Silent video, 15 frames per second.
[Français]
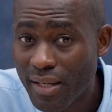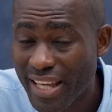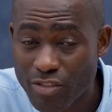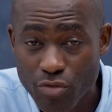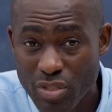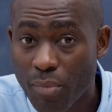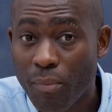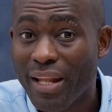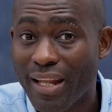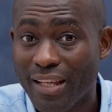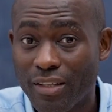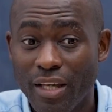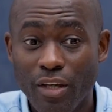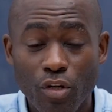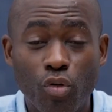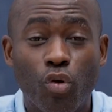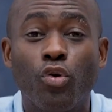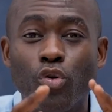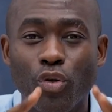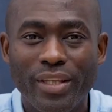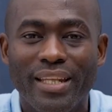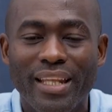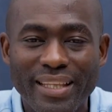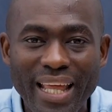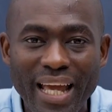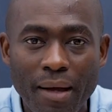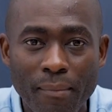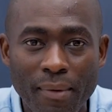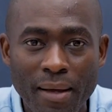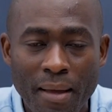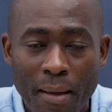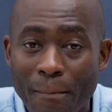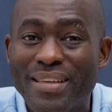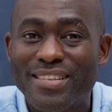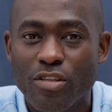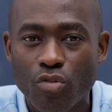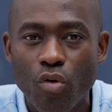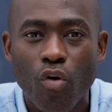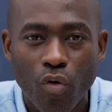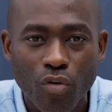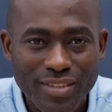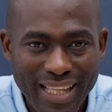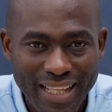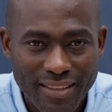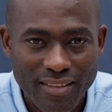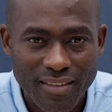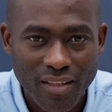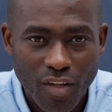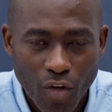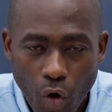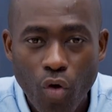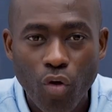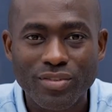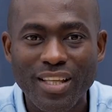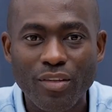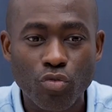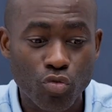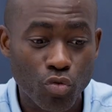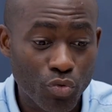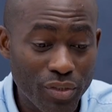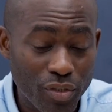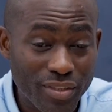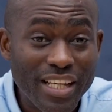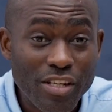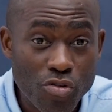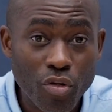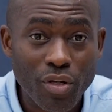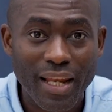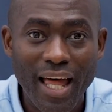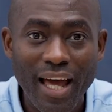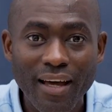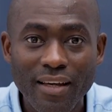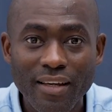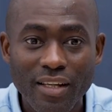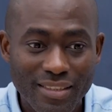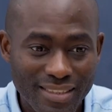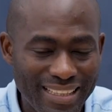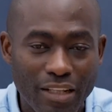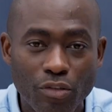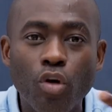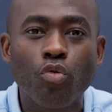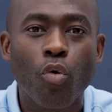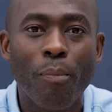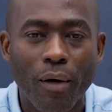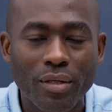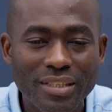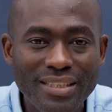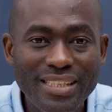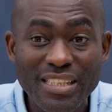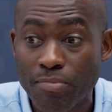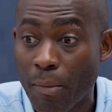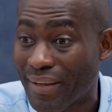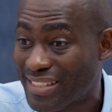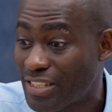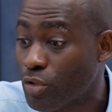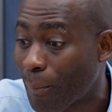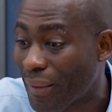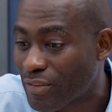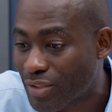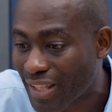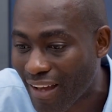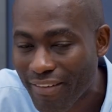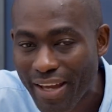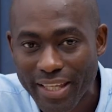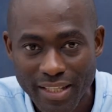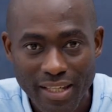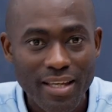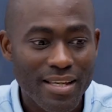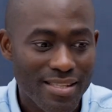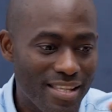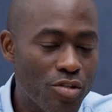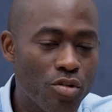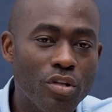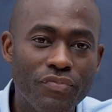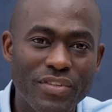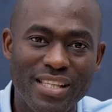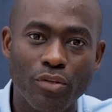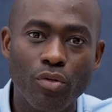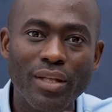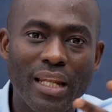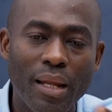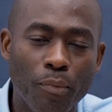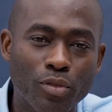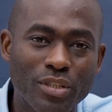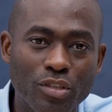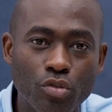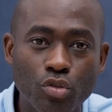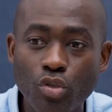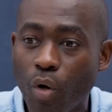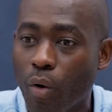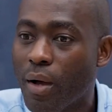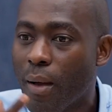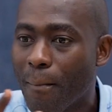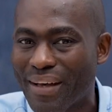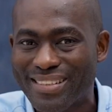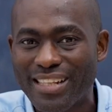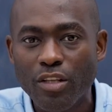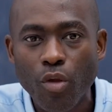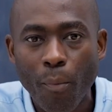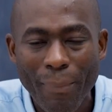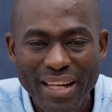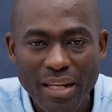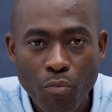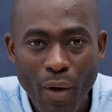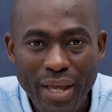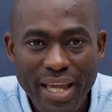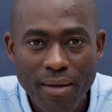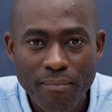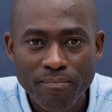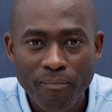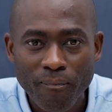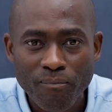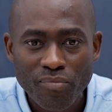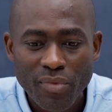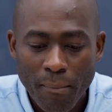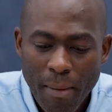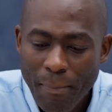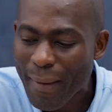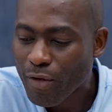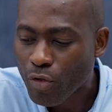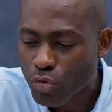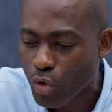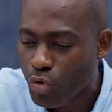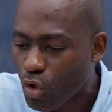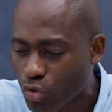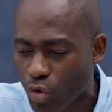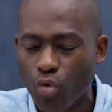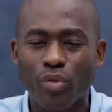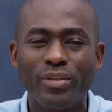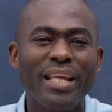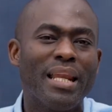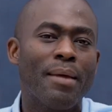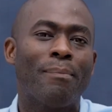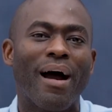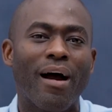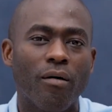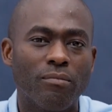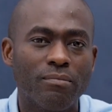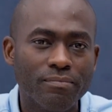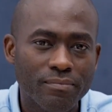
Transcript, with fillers: Excusez-moi la cruauté des termes, mais c'est ce qu'on constate. On constate aujourd'hui que ces jeunes-là, ça donne au banditisme parce qu'ils n'ont pas de travail. Ces jeunes filles, ça donne à la prostitution parce qu'elles n'ont pas les moyens. Mais parlons de l'autre côté, les parents.